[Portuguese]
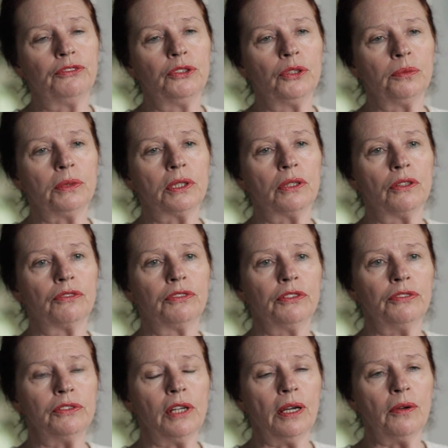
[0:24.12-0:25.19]
filme que eu
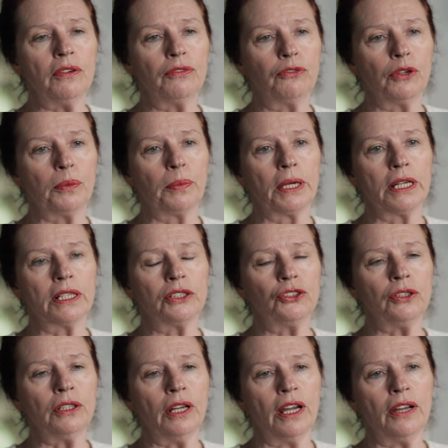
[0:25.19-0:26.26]
vi é, foi Branca
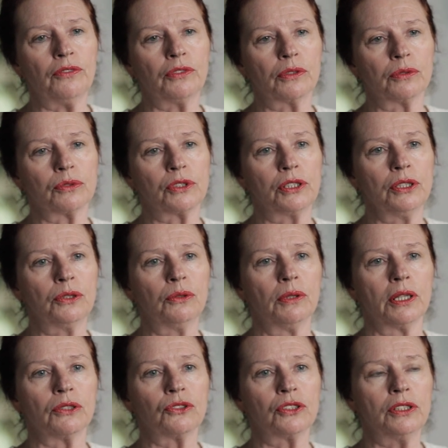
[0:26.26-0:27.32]
de Neve, com cinco
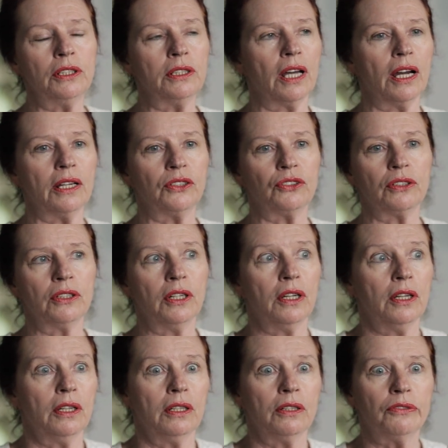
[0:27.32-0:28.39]
anos de idade.
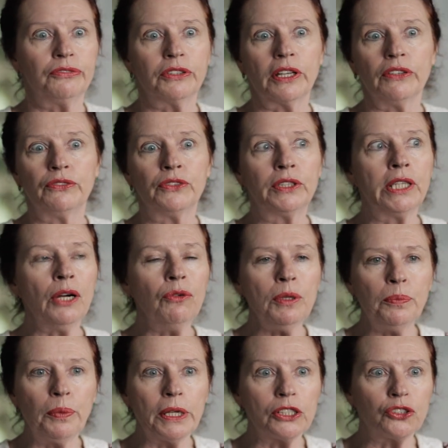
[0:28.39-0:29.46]
Eu fiquei tão
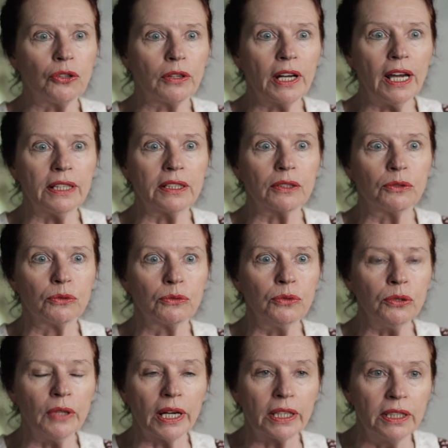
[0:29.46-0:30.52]
impressionada com
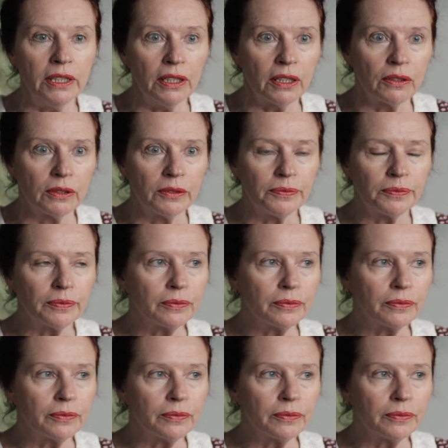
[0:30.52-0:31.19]
tudo aquilo,